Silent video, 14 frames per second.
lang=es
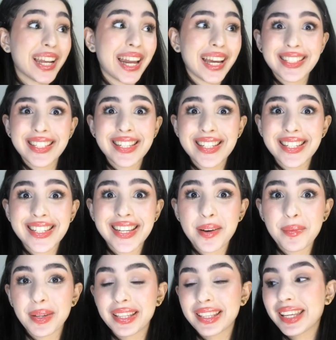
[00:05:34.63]
la hice
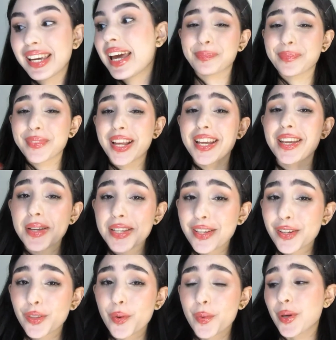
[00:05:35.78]
sinceramente. Iba a hacer
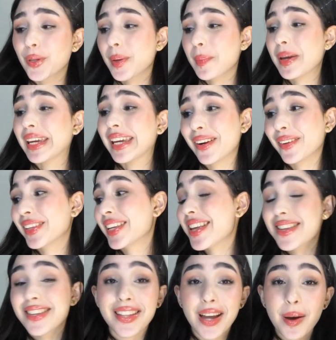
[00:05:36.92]
otro video también que lo
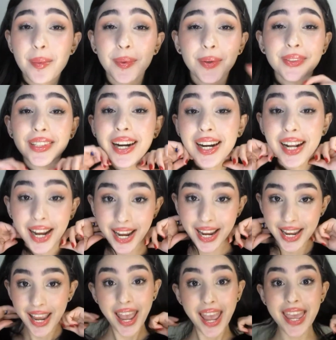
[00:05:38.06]
necesitaba mostrar,
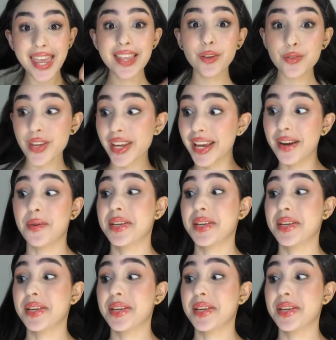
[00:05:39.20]
y no sé qué lo